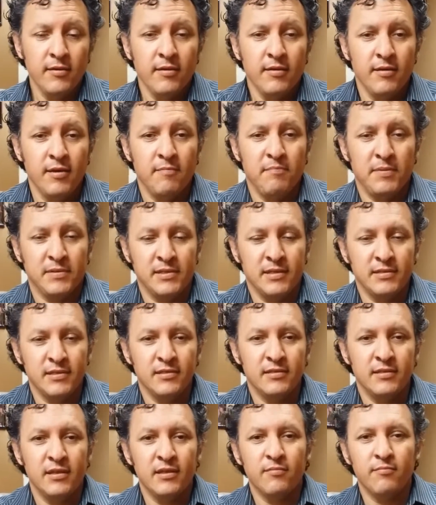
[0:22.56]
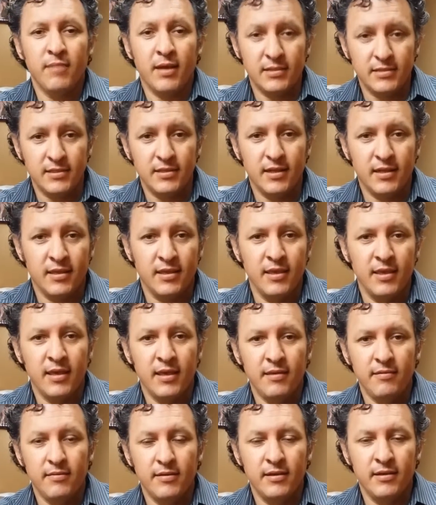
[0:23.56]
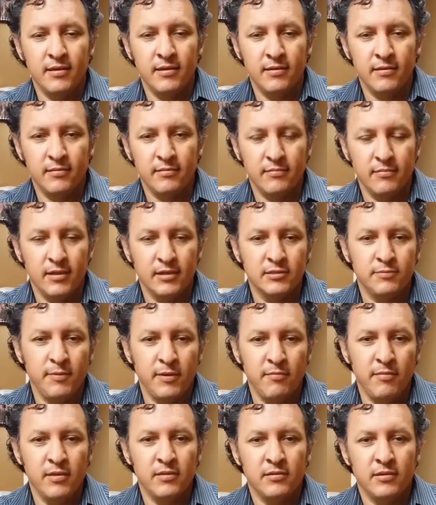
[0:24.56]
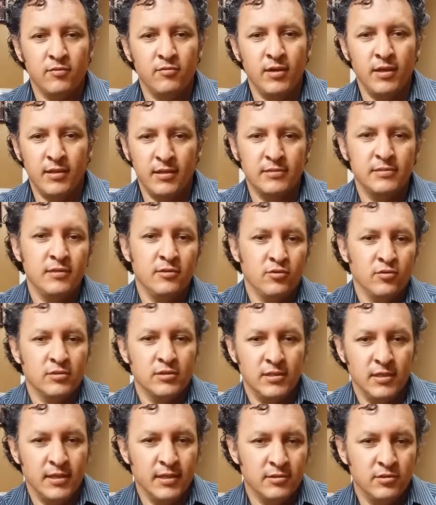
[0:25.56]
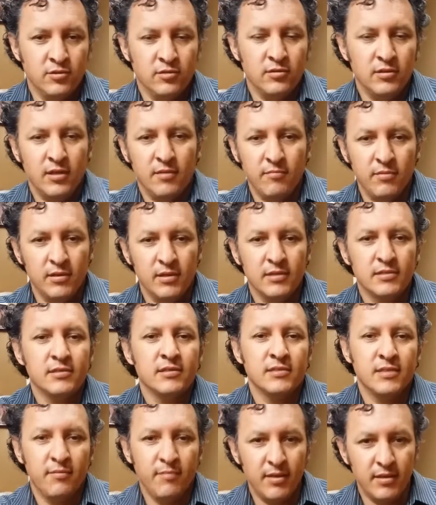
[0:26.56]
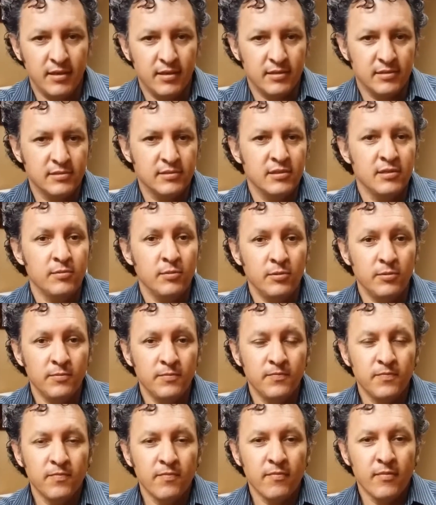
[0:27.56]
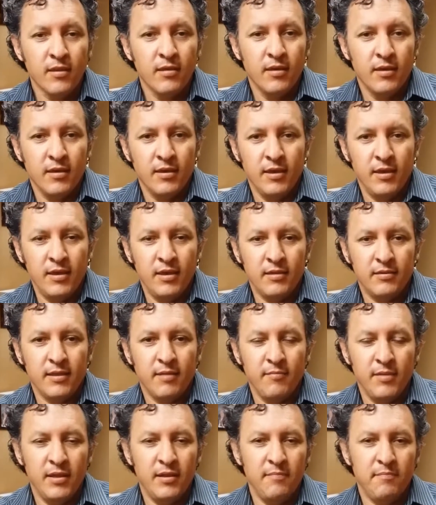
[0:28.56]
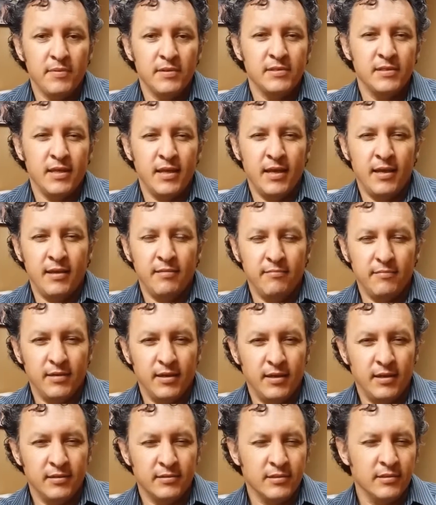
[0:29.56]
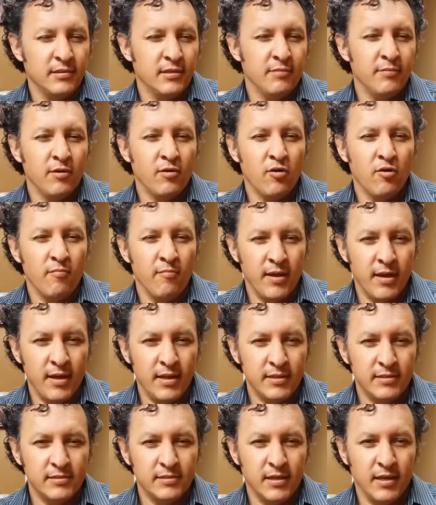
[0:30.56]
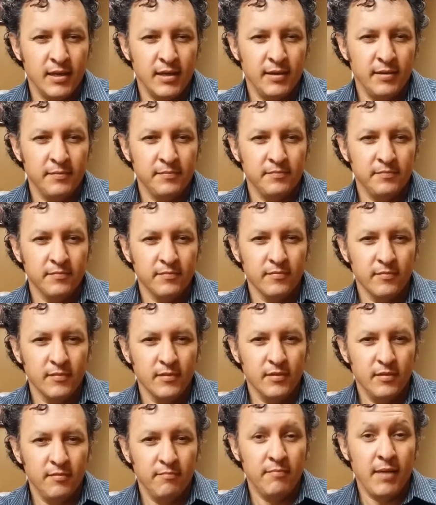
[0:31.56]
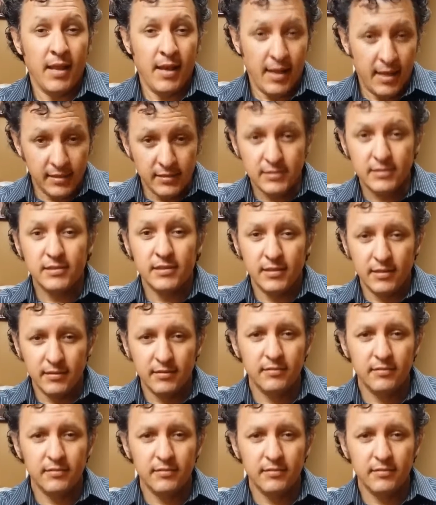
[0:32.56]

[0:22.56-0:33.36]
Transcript: empecé a sentir más energía, eh, experimenté una desintoxicación de mi sistema digestivo, y también empecé a, sentirme con más um, balance,